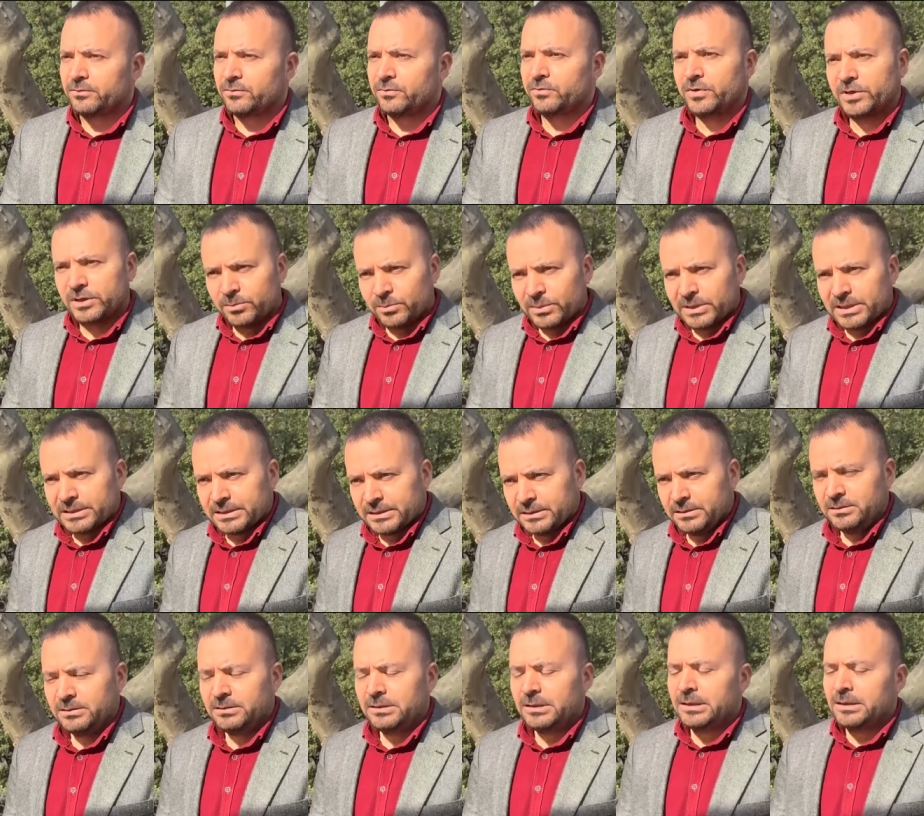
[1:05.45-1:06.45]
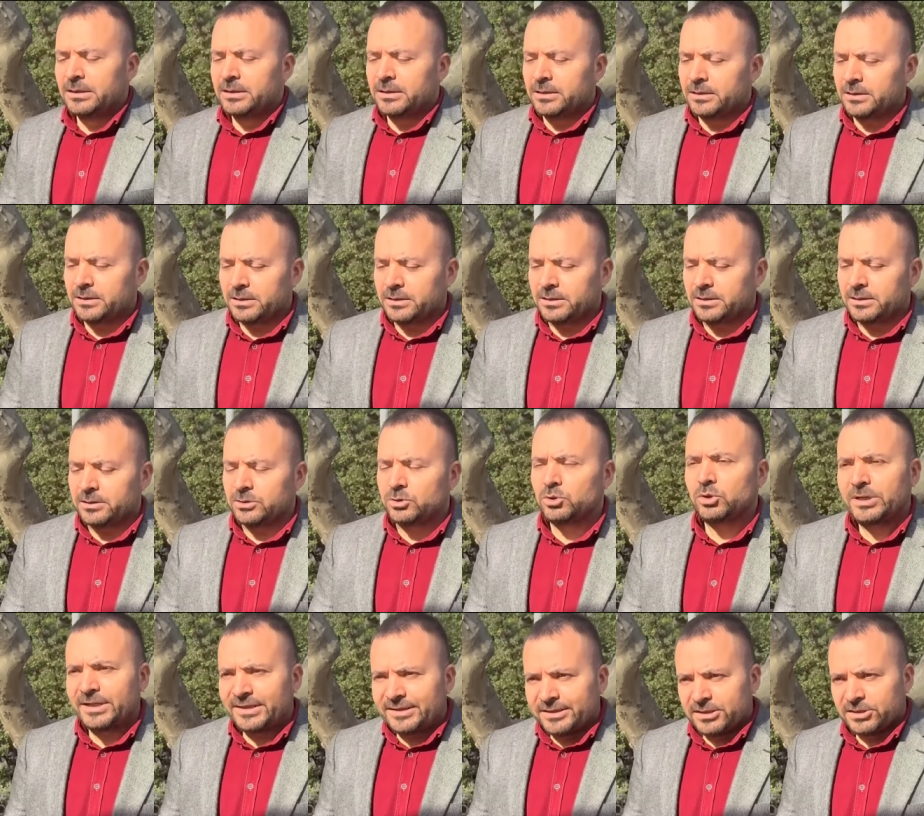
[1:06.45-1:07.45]
firmanın e,
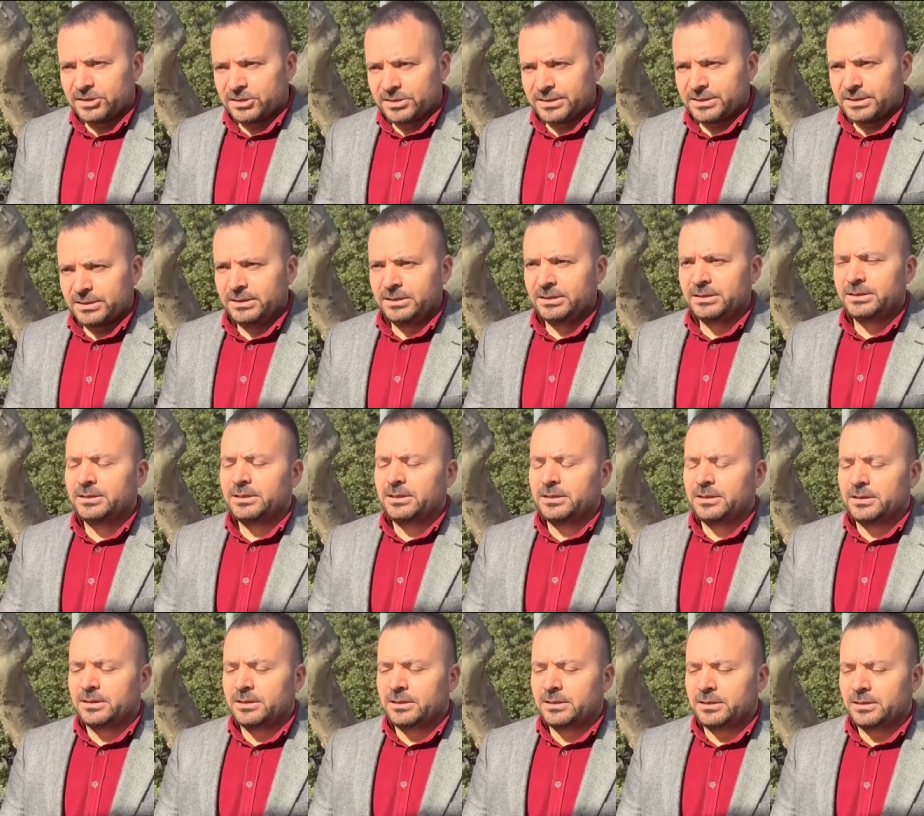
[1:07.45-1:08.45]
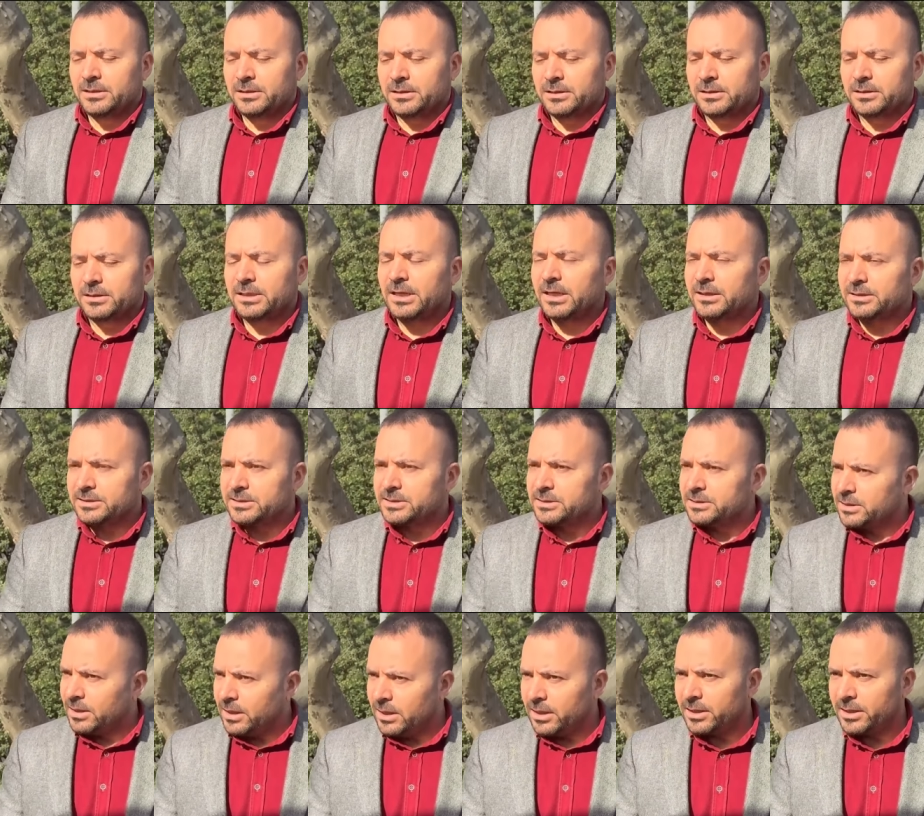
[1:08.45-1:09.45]
yöneticisi
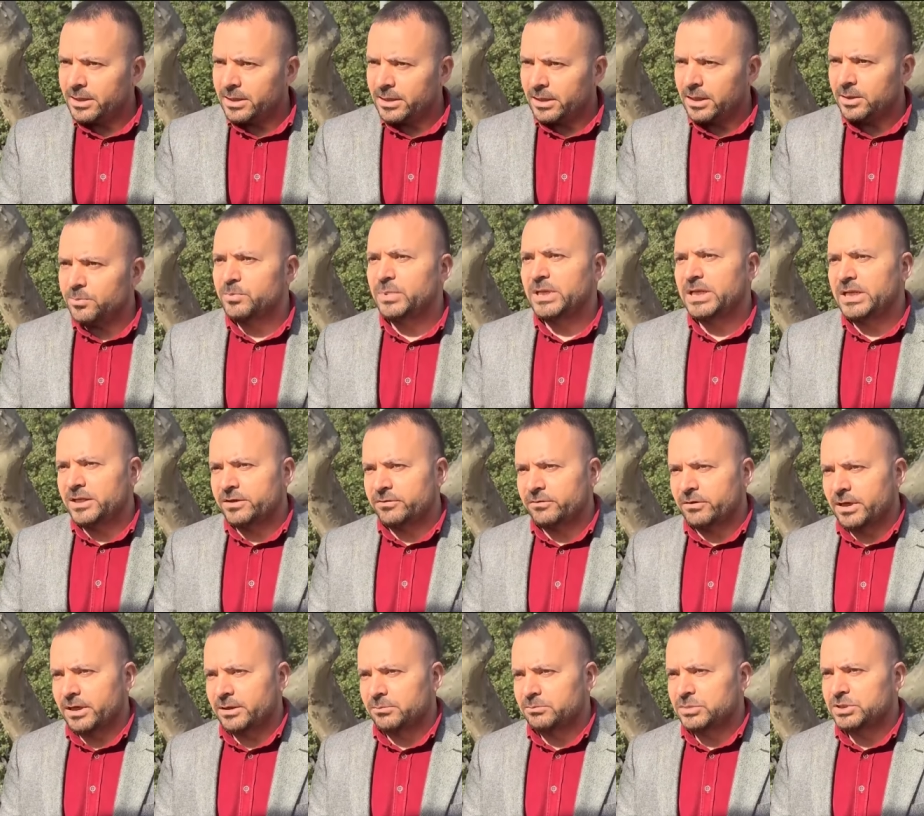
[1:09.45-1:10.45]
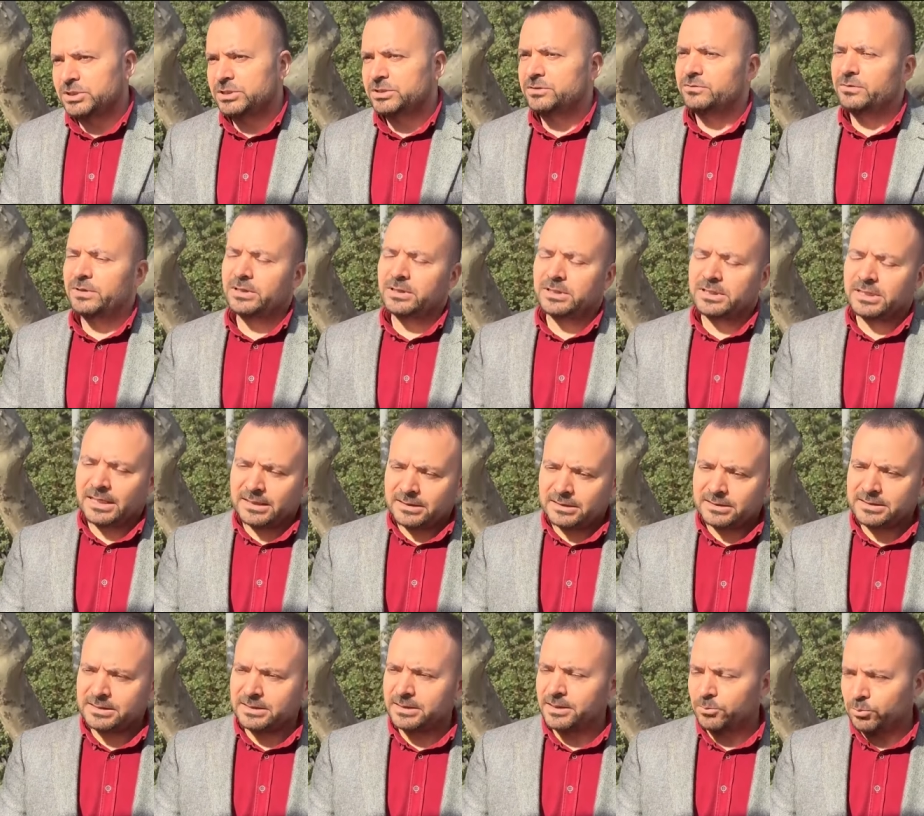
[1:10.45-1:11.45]
kendisini arayarak bilgi vermiş ve
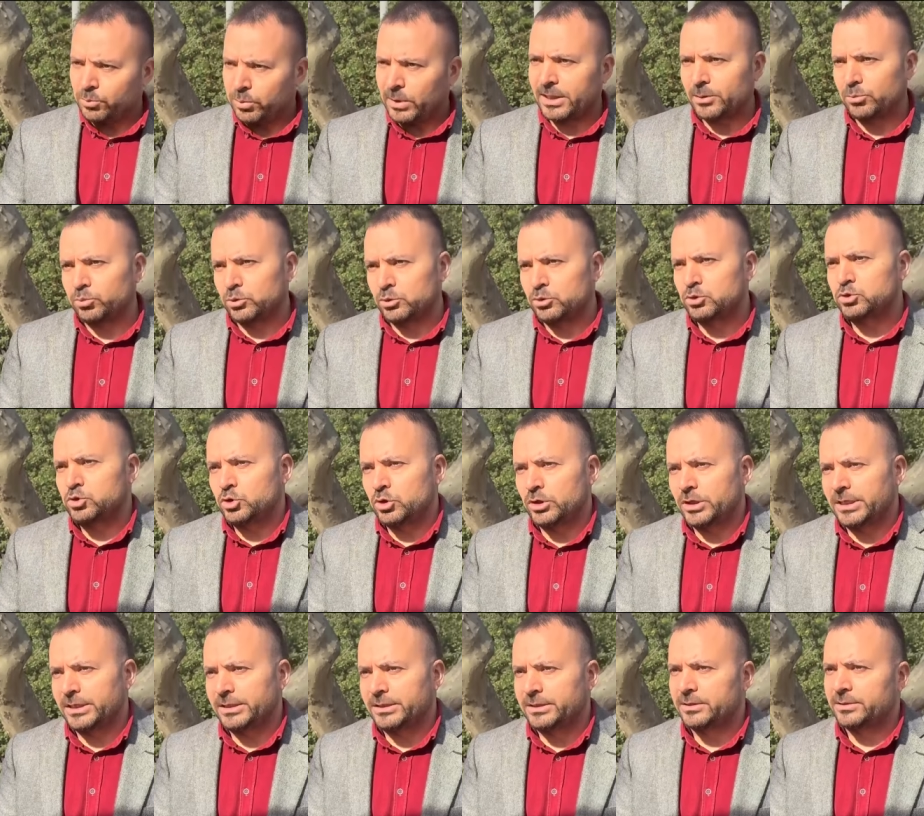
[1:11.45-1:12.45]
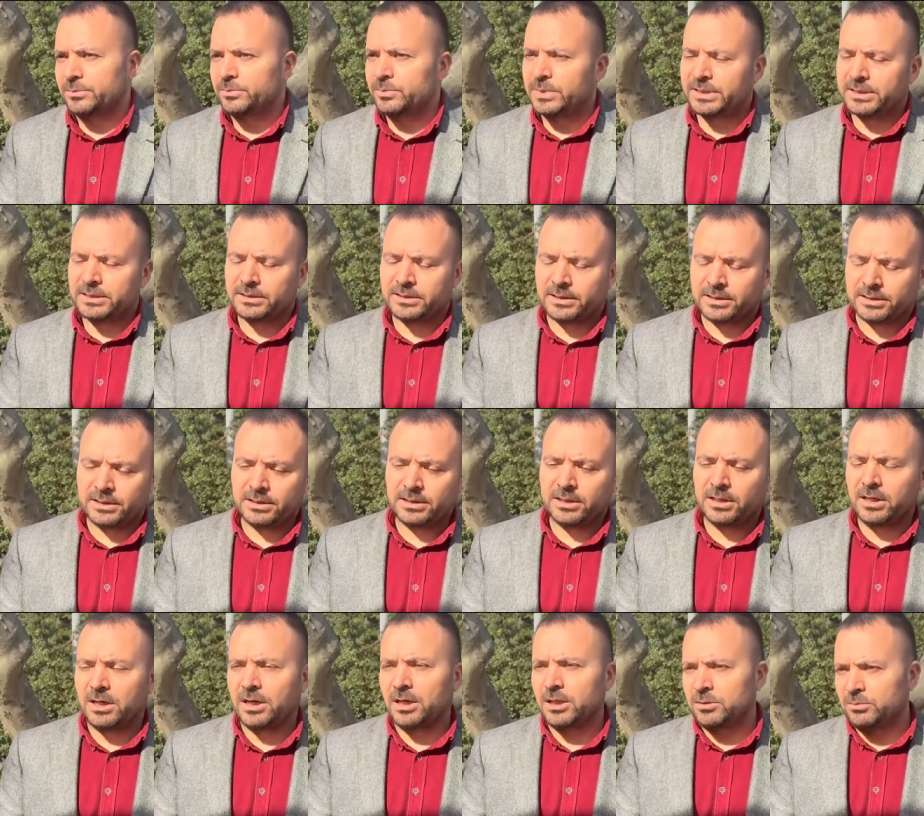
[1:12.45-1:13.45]
kendisi de bana bunu söyledi. Beni
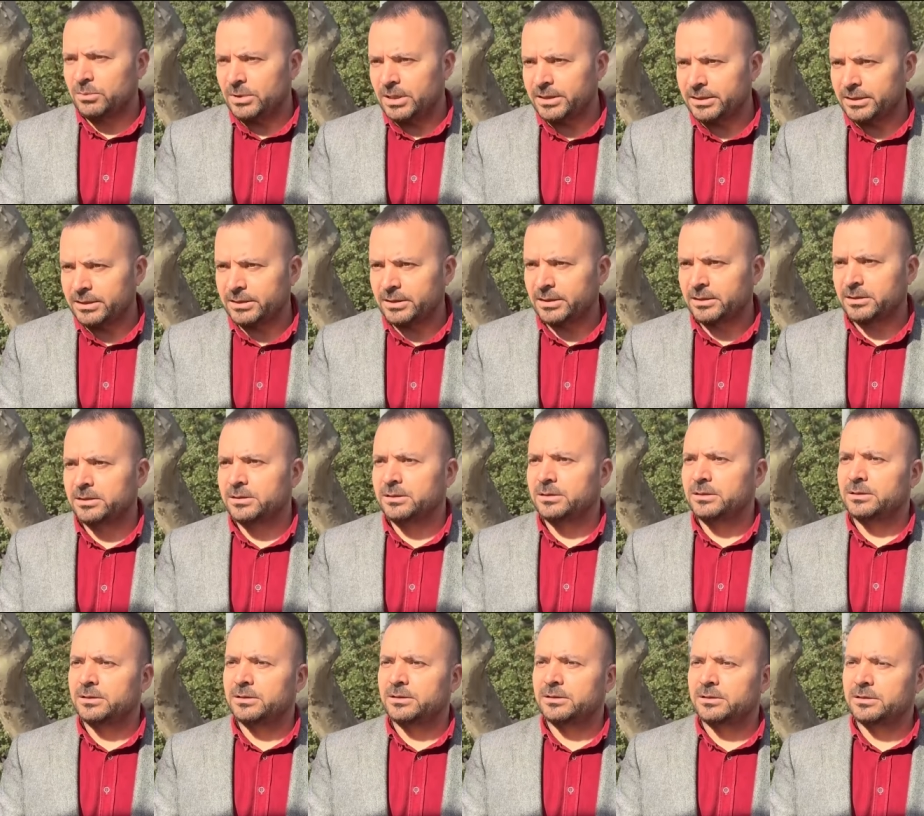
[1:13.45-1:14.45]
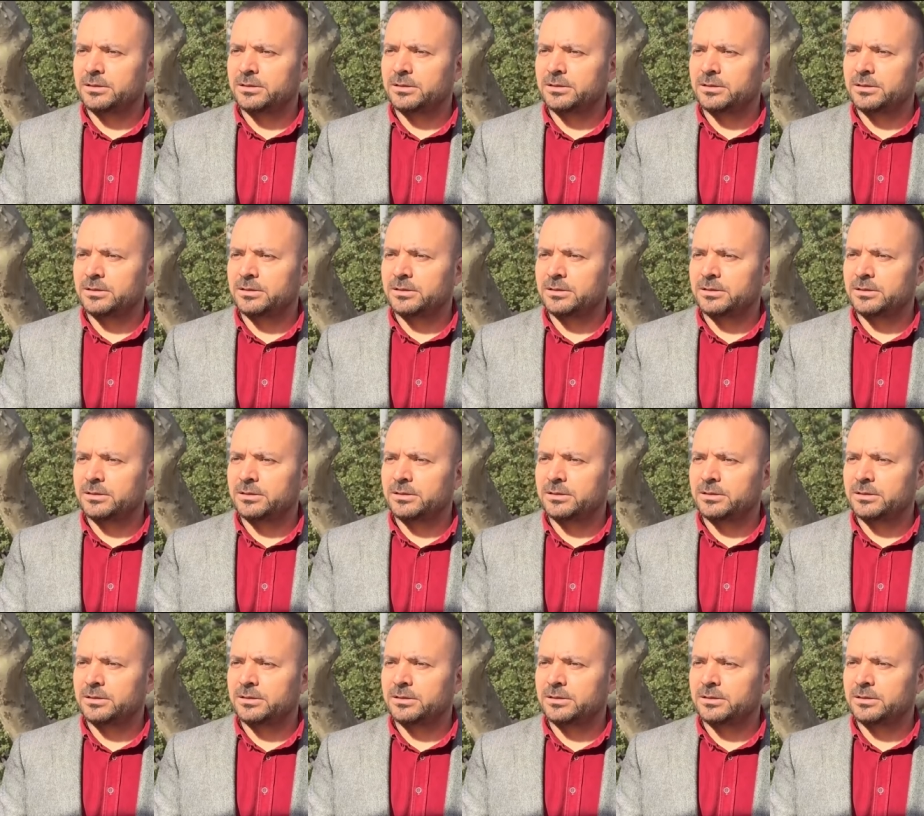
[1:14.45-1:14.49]
dedi Almanya'dan e,